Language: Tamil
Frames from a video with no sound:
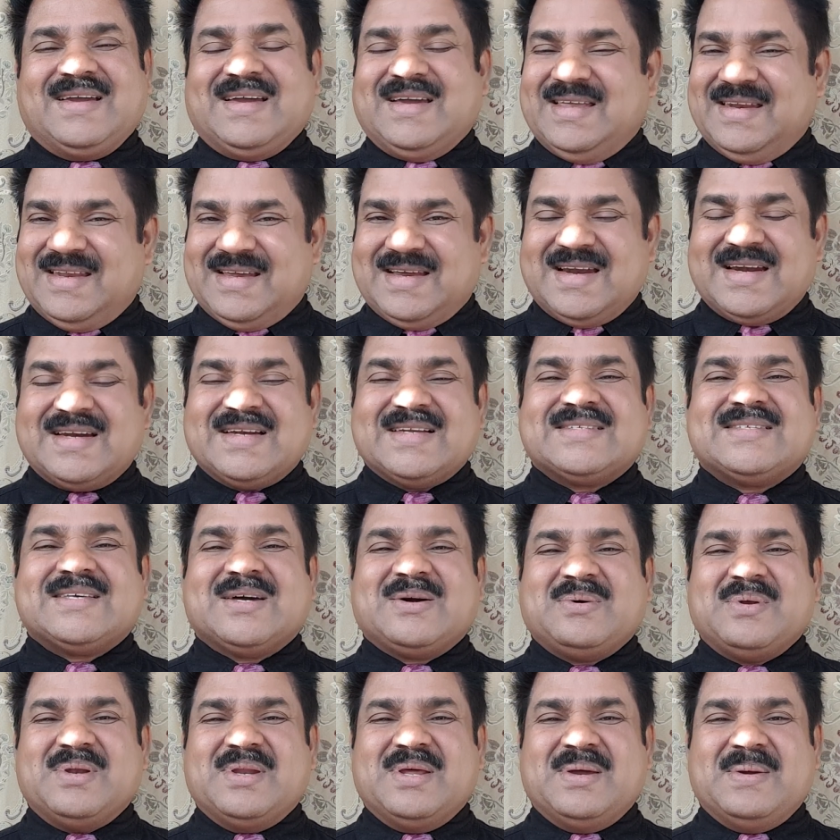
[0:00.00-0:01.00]
எனக்கு
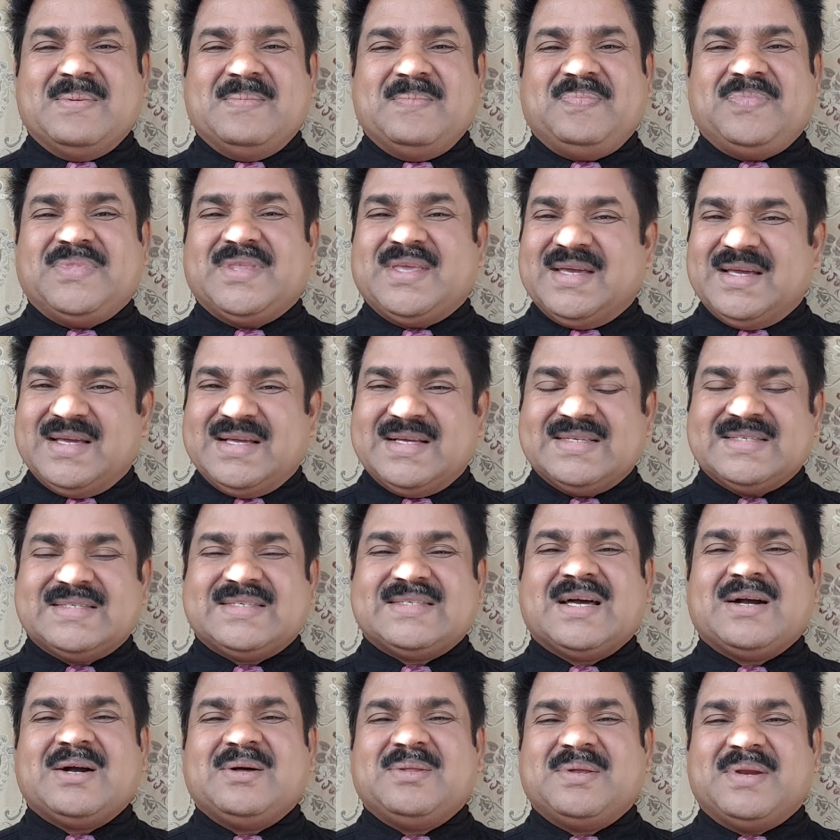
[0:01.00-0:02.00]
சகோதரனே
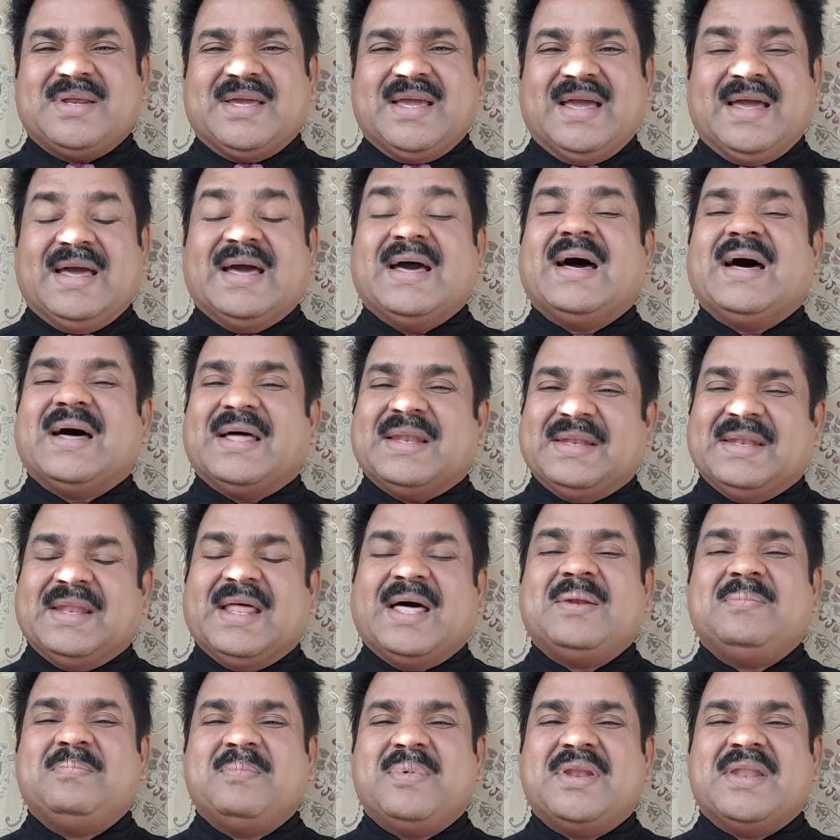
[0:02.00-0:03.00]
சகோதரியே
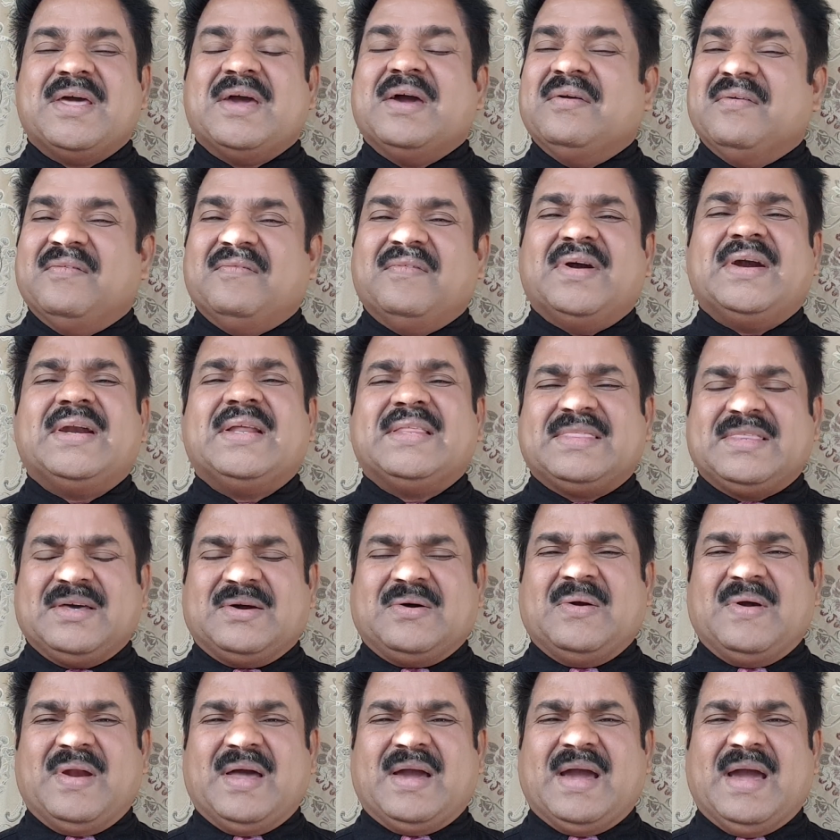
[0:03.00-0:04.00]
நண்பனை விழித்து
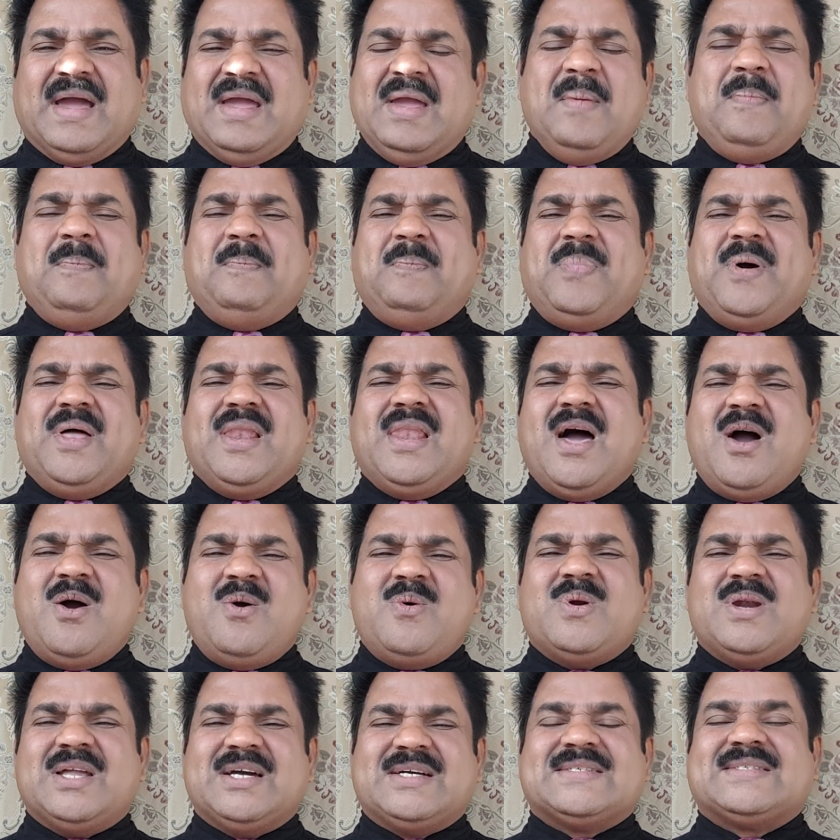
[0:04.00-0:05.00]
கொள்ளுங்கள் எப்பெல்லாம்
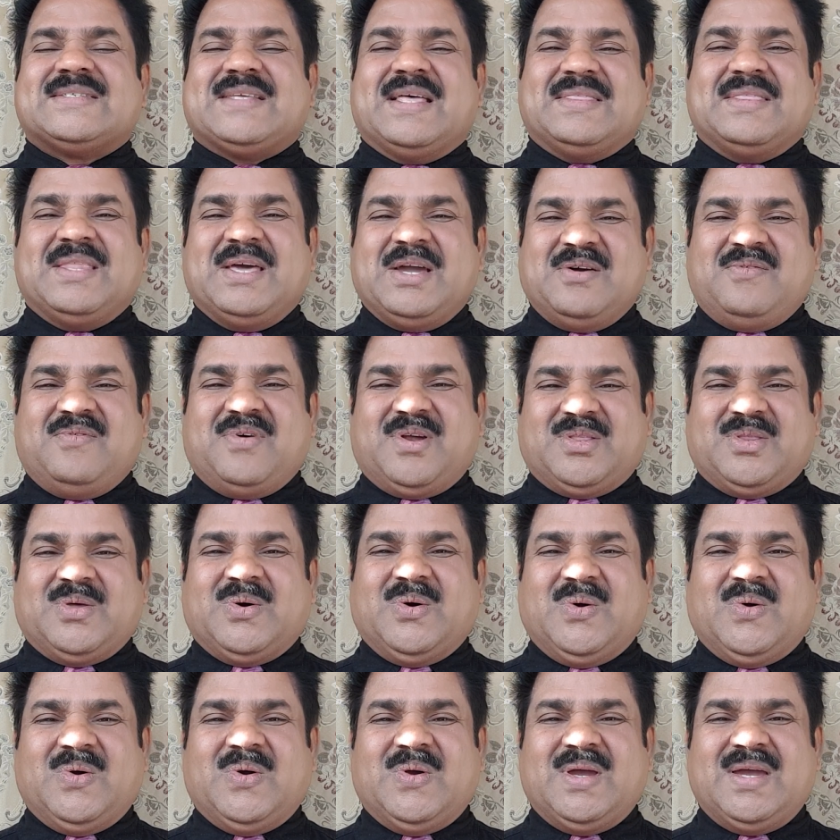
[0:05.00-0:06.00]
உங்களுக்கு சந்தேகம்
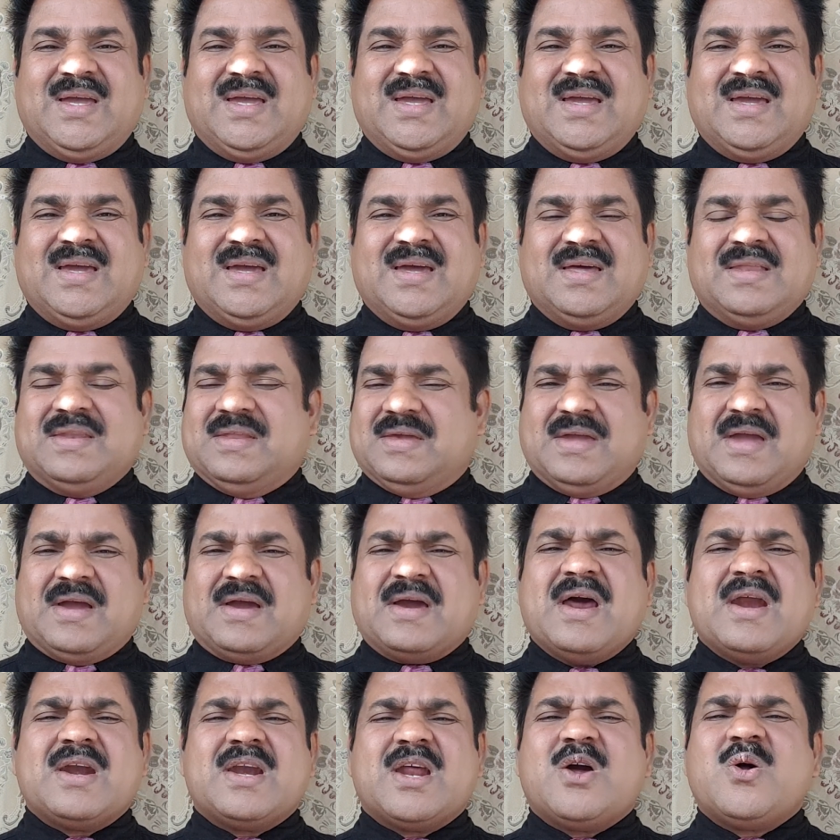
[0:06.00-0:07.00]
வருதோ நீங்கள்
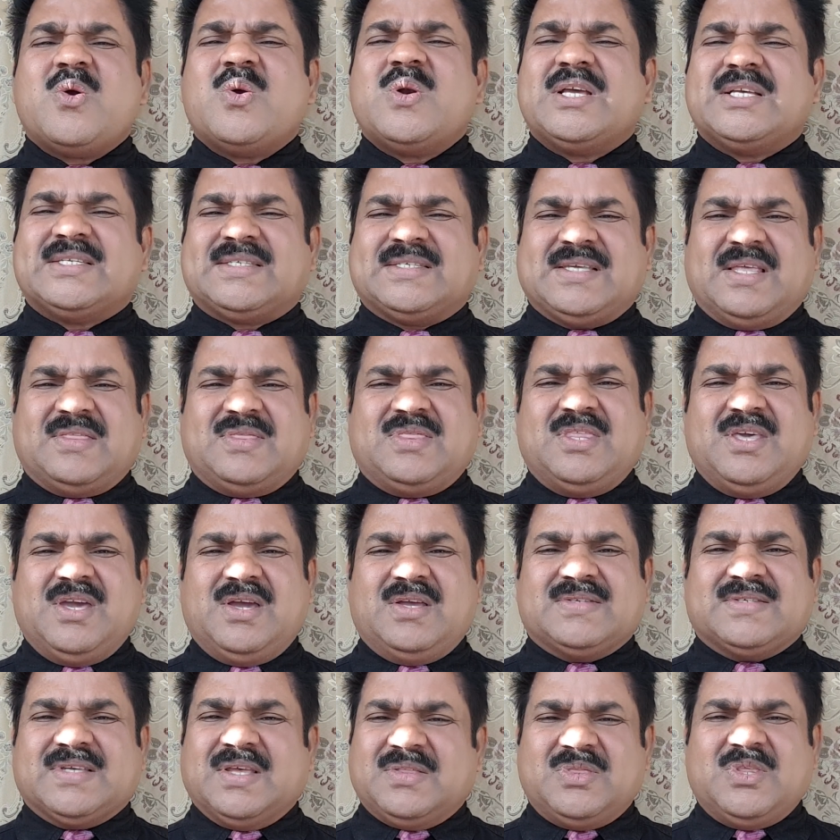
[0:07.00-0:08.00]
கேட்கக்கூடிய சத்திய
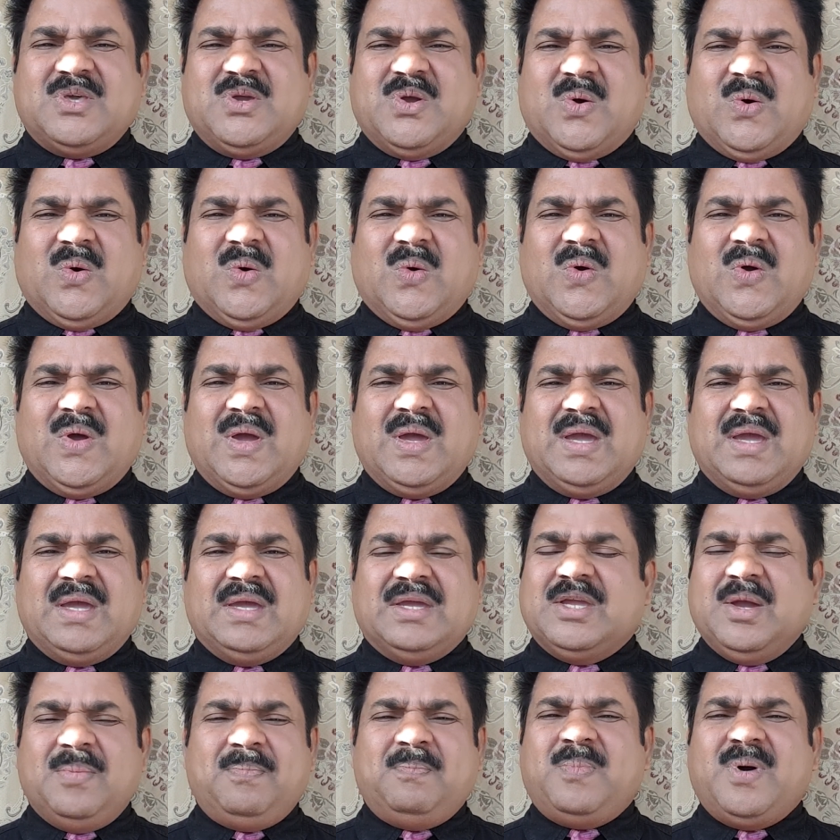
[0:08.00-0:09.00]
சத்தியம்
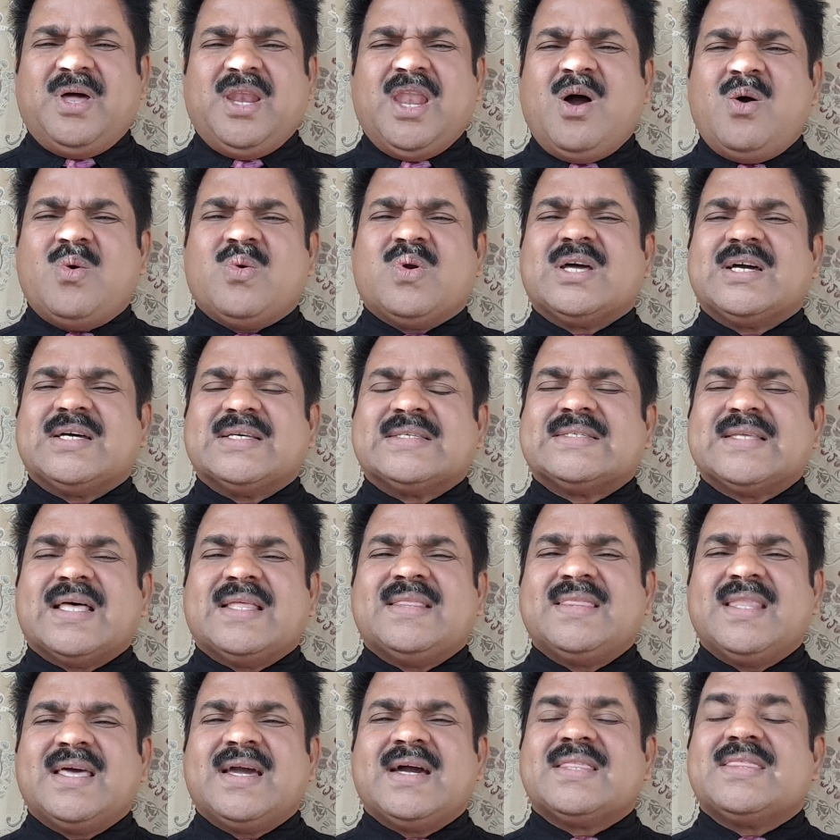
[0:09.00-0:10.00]
எப்பெல்லாம் உங்களுக்கு
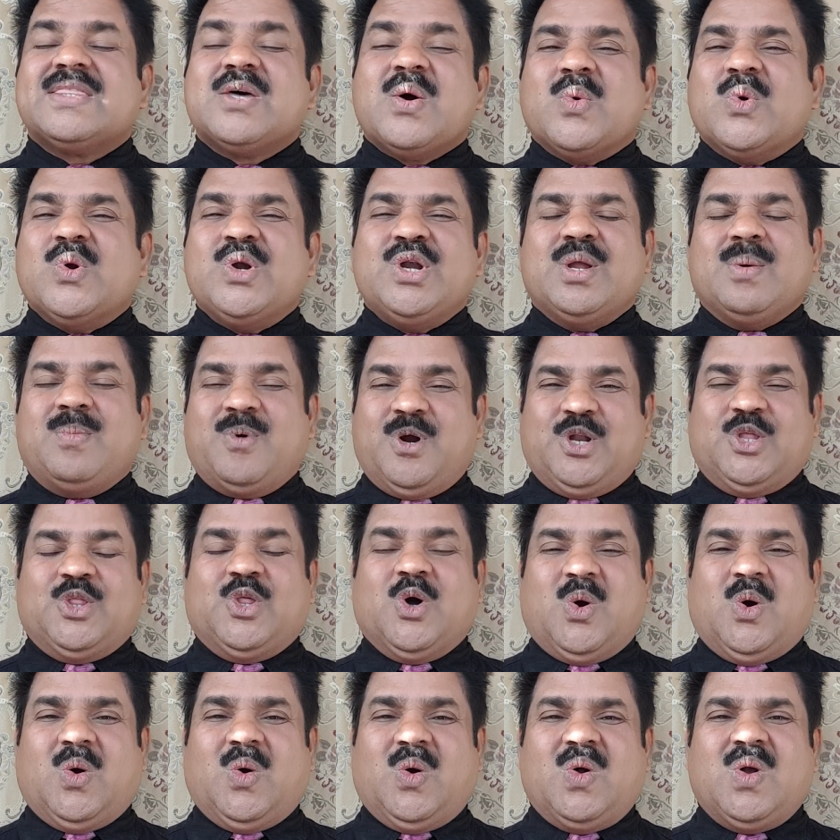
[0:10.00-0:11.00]
சந்தேகத்தை உண்டு
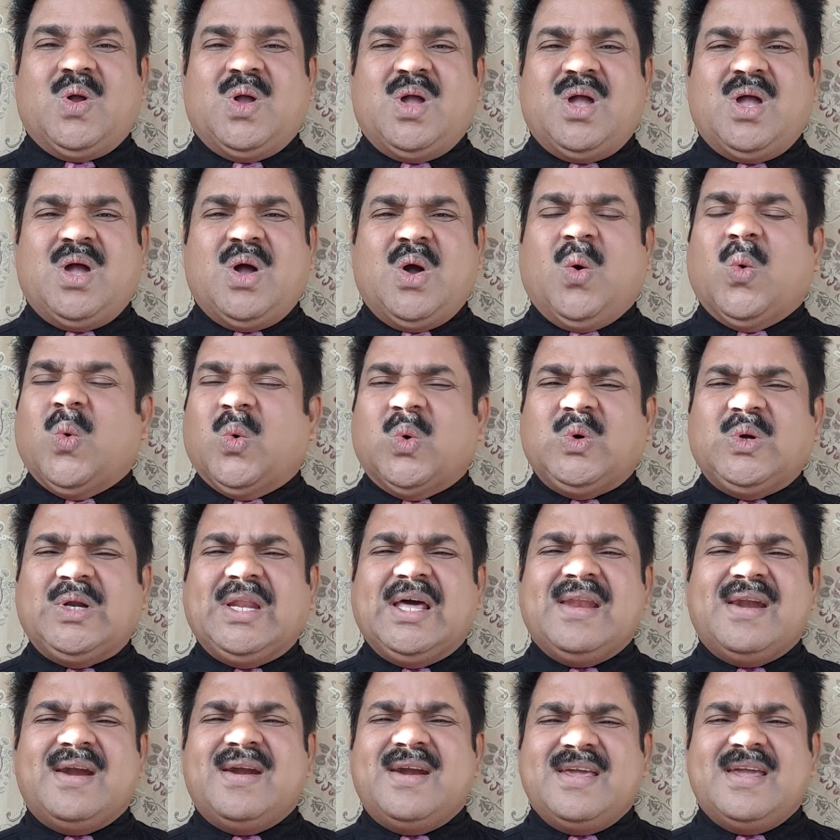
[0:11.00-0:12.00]
பண்ணுதோ
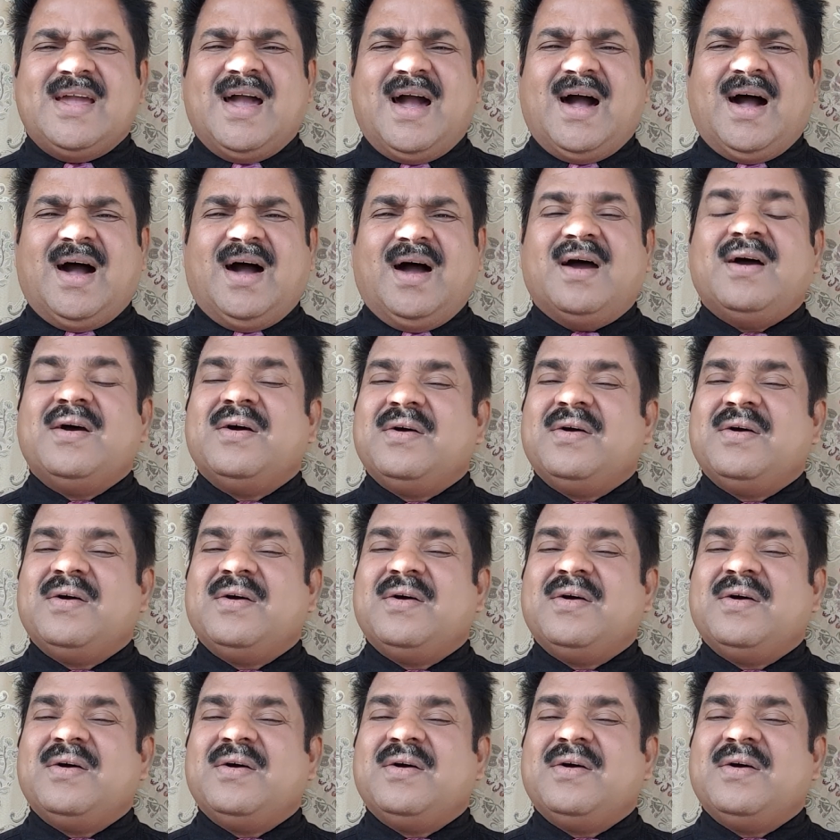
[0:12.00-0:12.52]
உடனடியாக